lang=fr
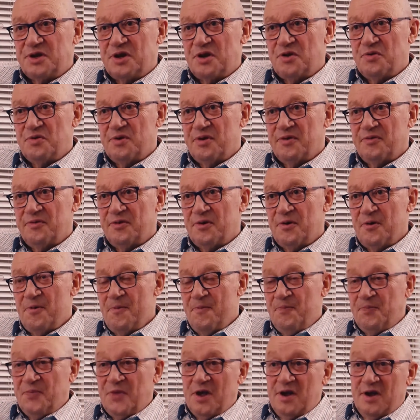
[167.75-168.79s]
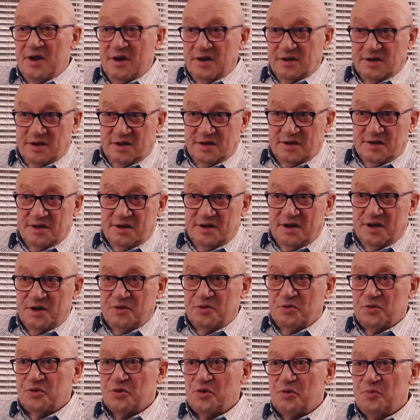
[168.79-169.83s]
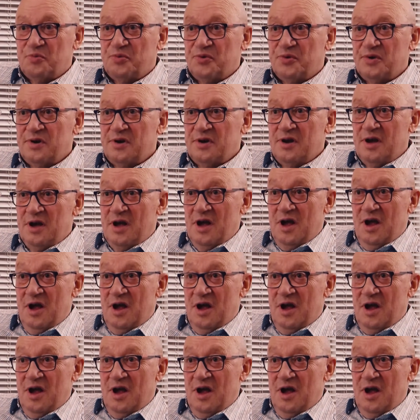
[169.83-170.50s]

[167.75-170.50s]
qu'il y a eu avant. Ça c'est un autre point.